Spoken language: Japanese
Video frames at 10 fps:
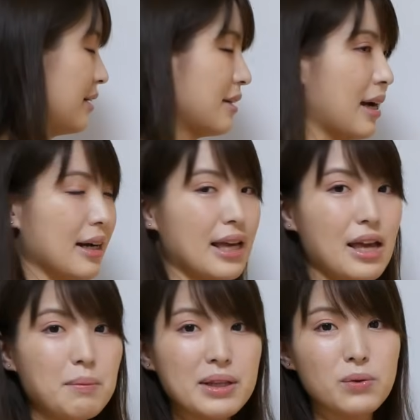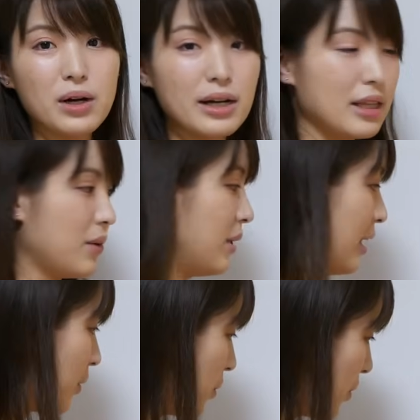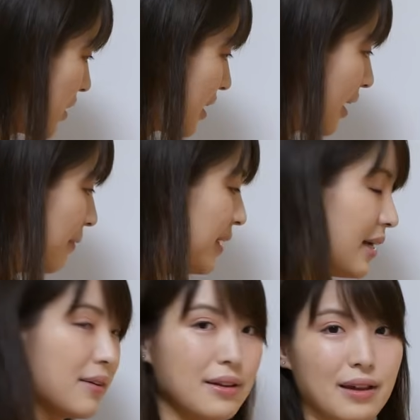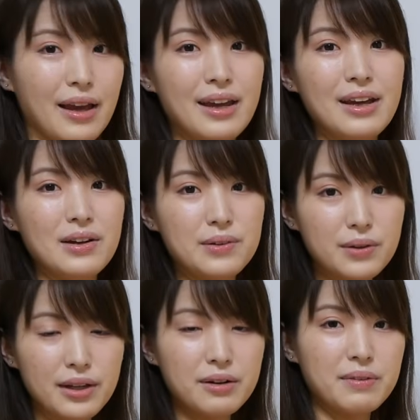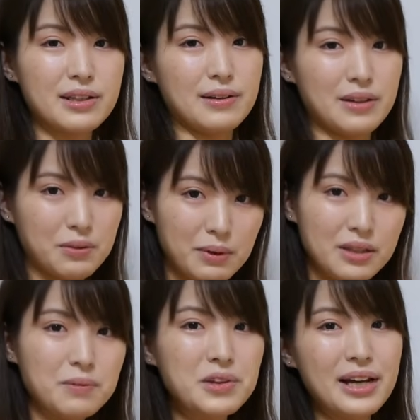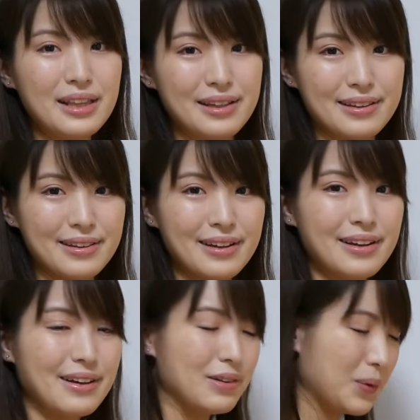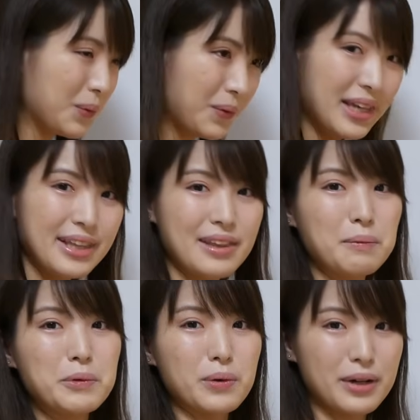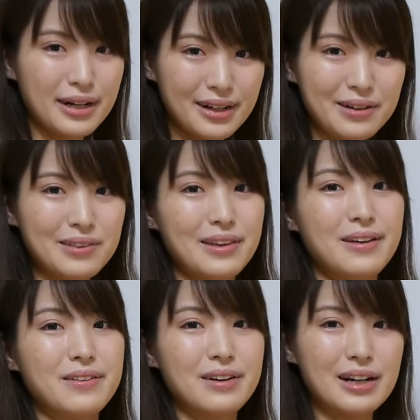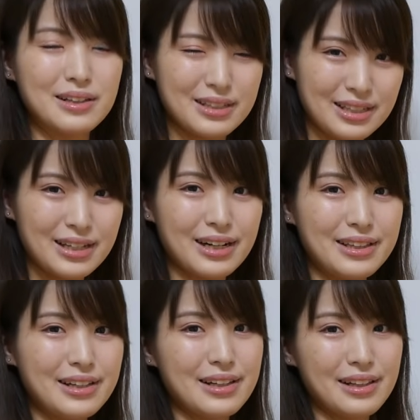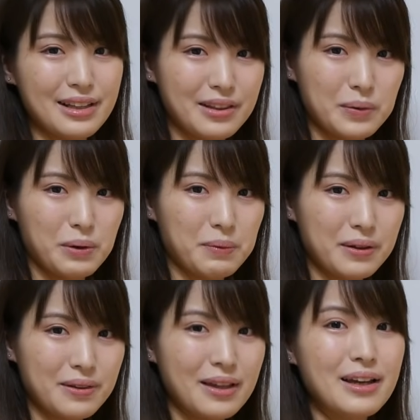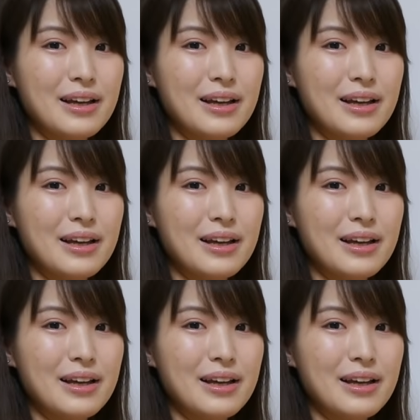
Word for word: さあ桂馬取られた上にこの飛車見てください。動けるマスね一マスもないんです。どこに行っても取られるっていう悲しい感じになっております。